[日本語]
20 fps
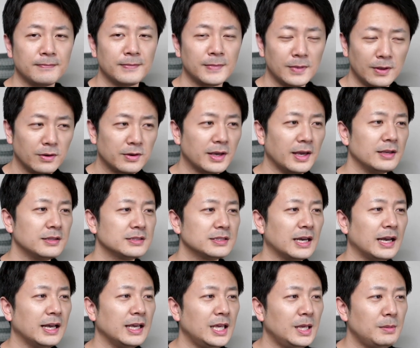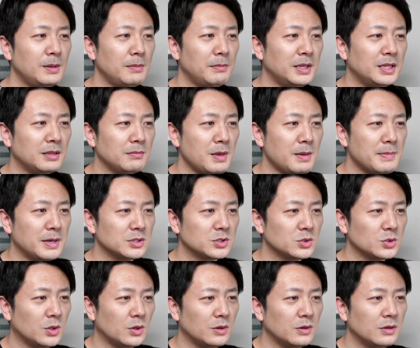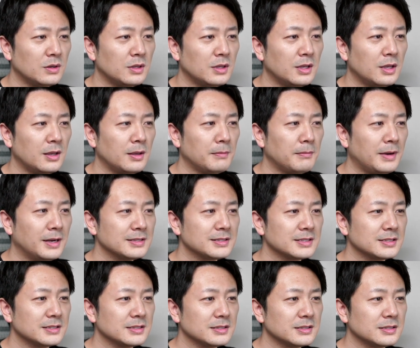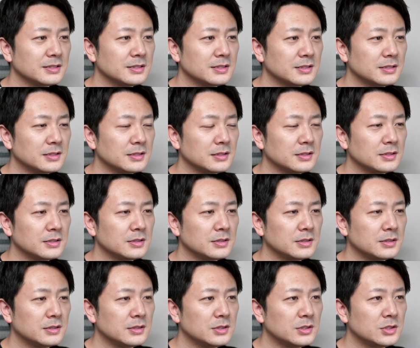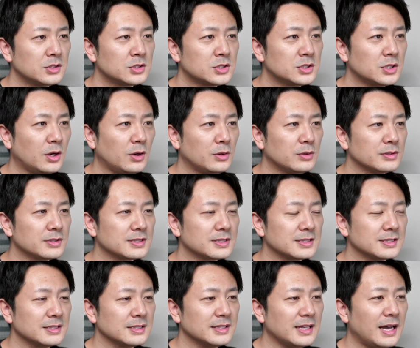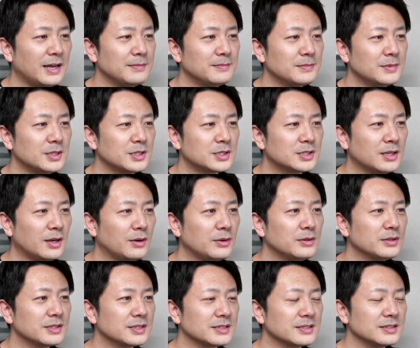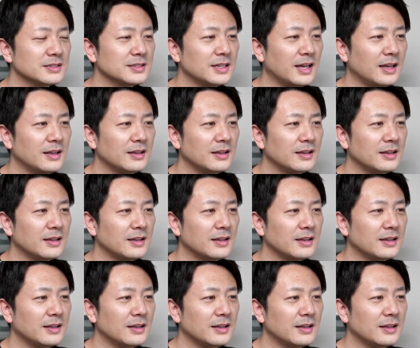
OK、じゃあ意味見てみましょう。まず、瘦死的、瘦死的。